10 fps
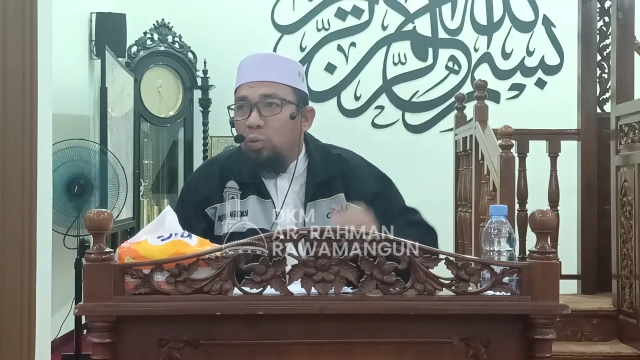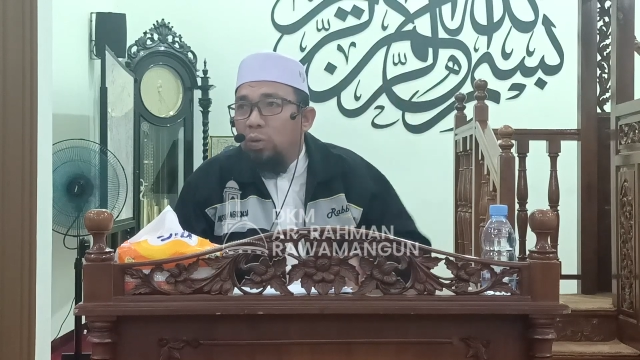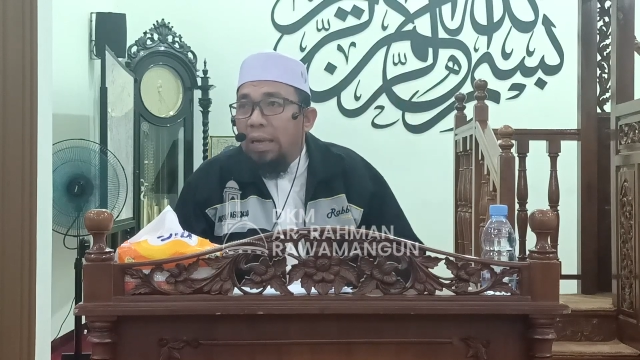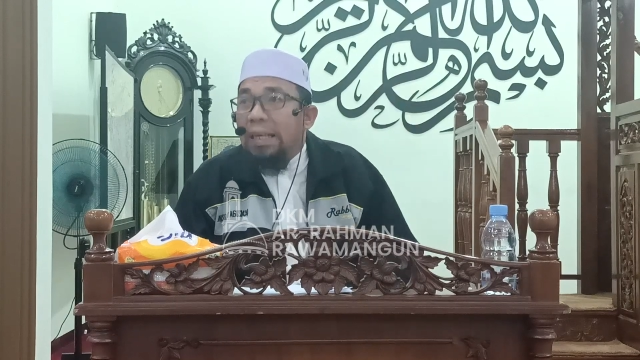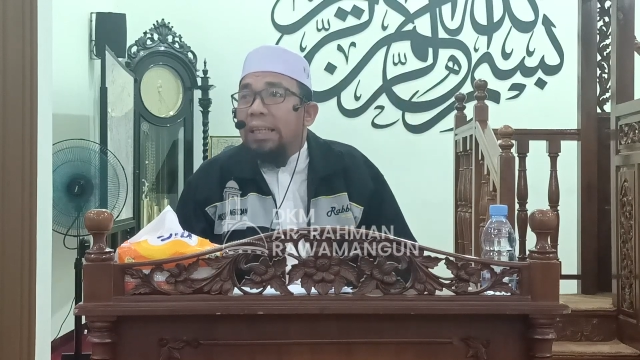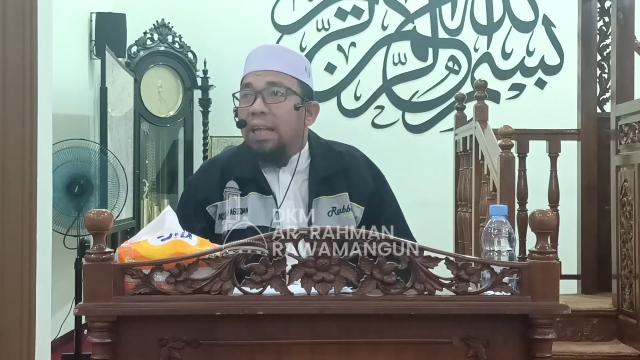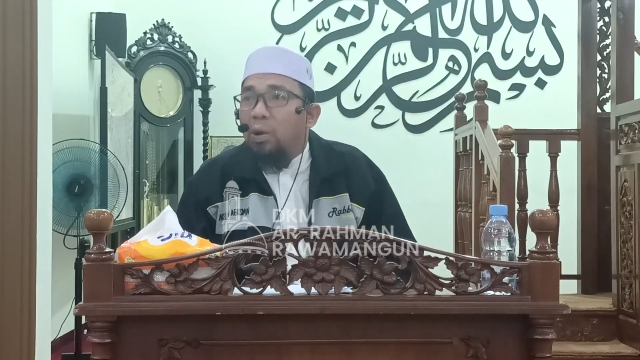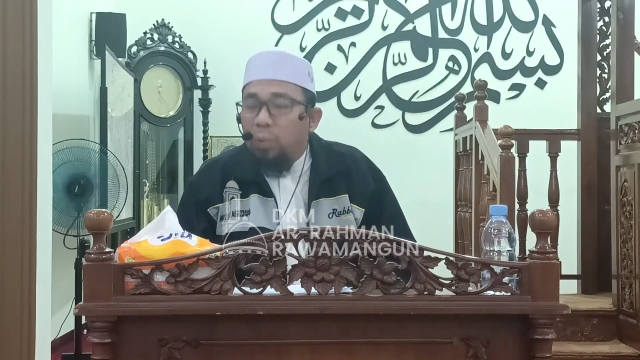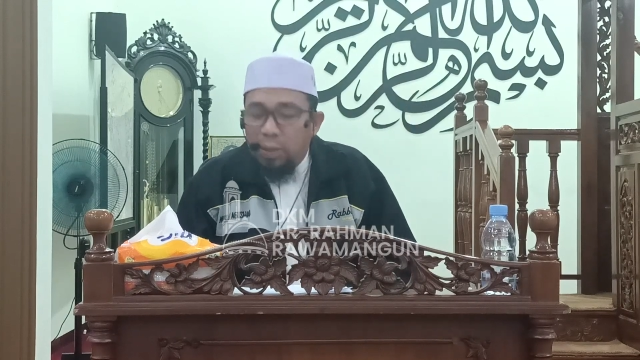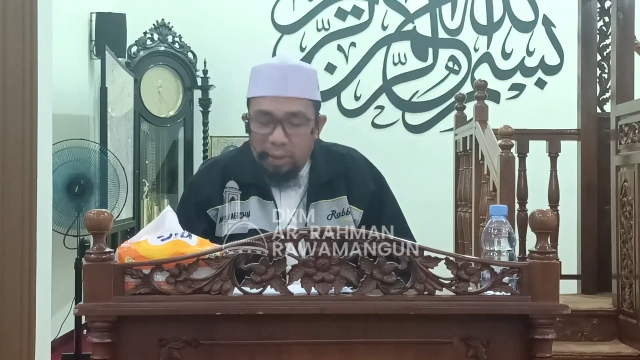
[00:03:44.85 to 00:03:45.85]
sudah
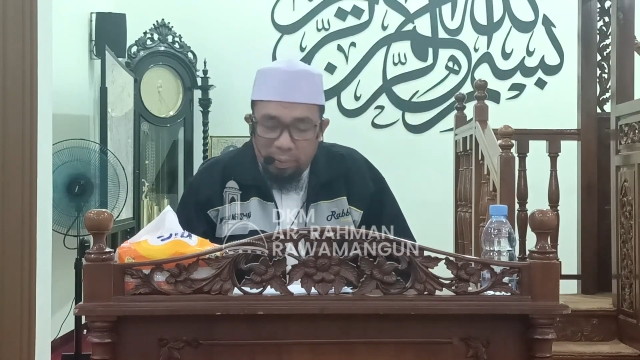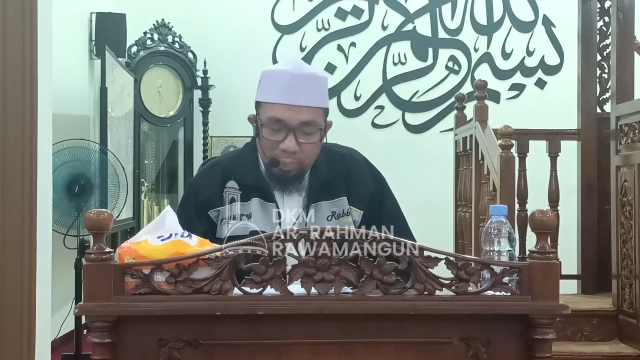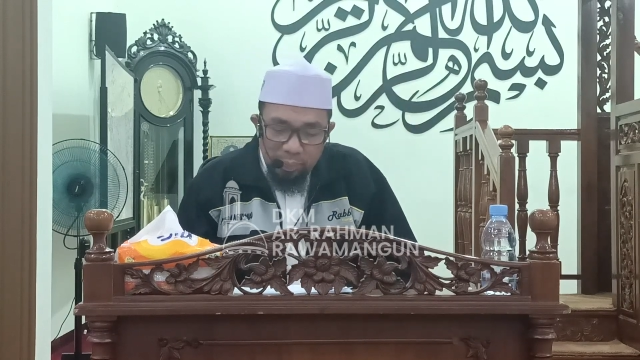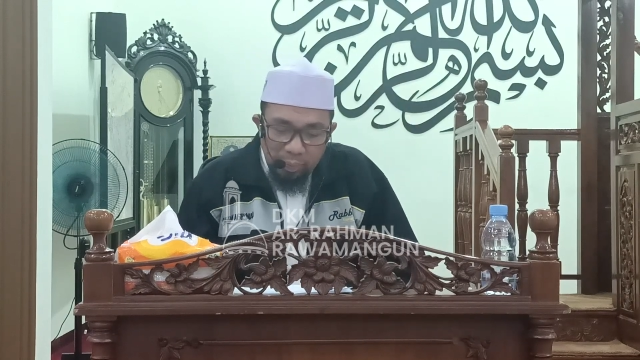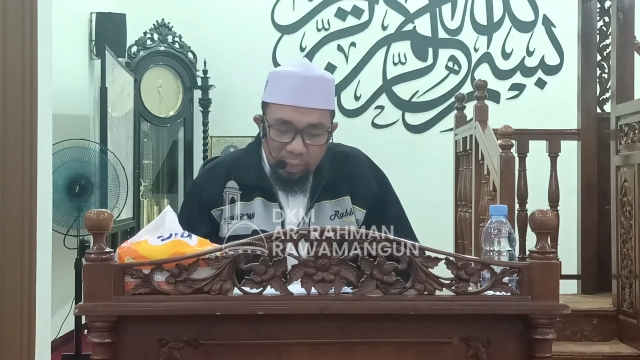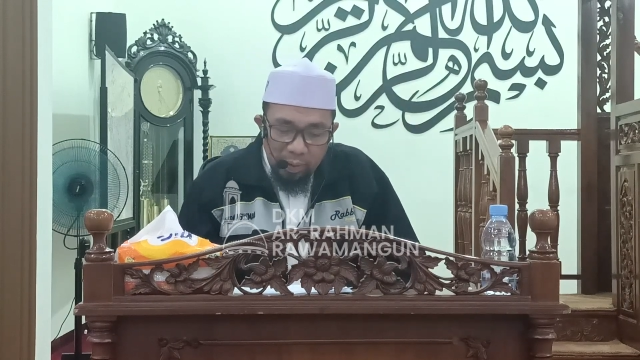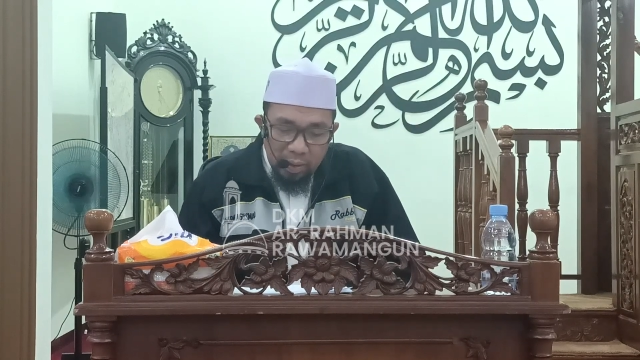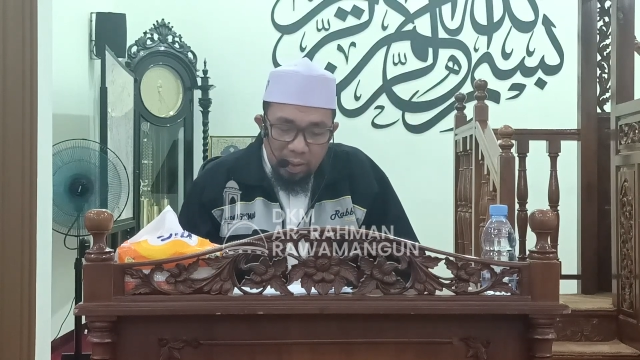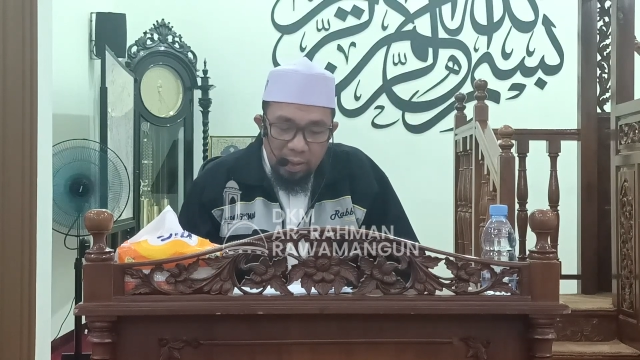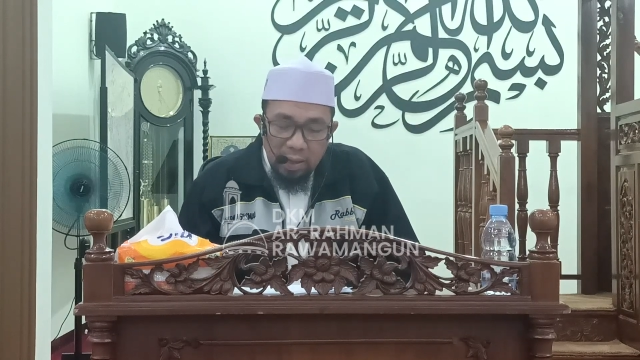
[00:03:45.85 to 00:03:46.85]
diketahui
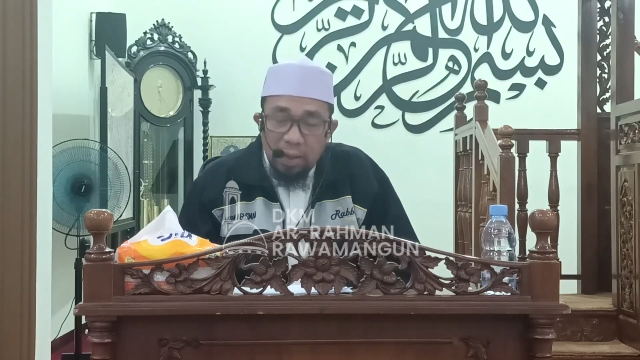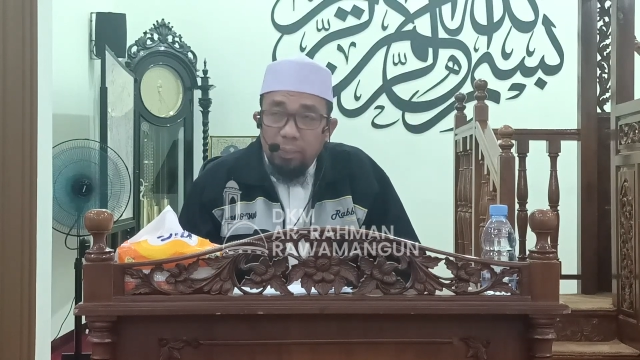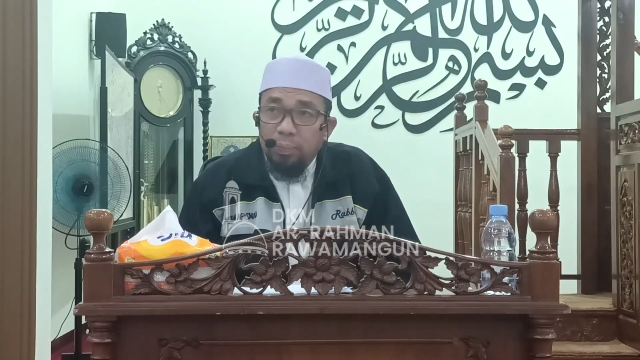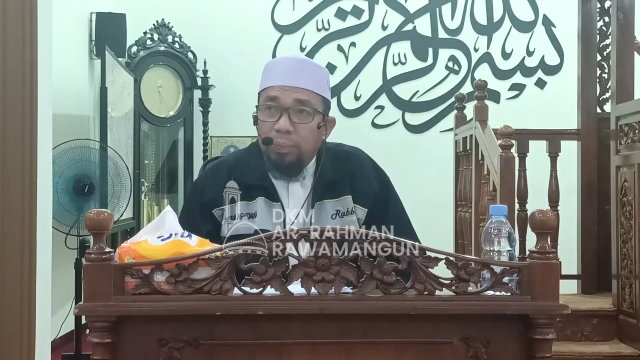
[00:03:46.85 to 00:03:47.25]
ya